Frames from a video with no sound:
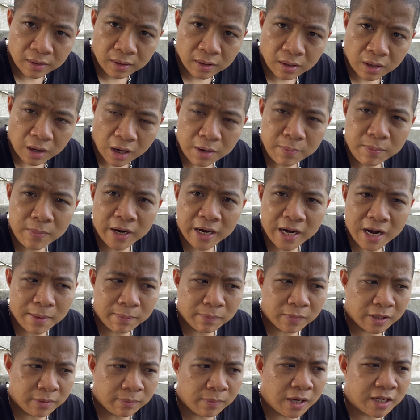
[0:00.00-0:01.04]
Đấy, 15
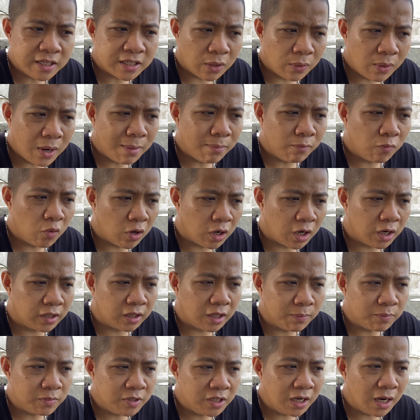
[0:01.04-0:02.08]
đến 16 năm hoặc là
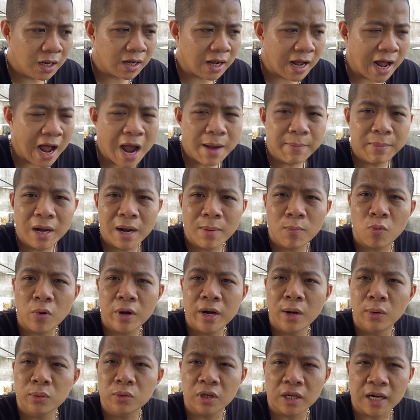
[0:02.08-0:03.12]
thậm chí là cả 25 quay
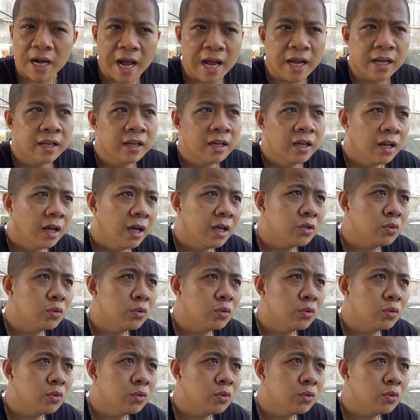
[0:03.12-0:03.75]
đầu trở ngại Đấy,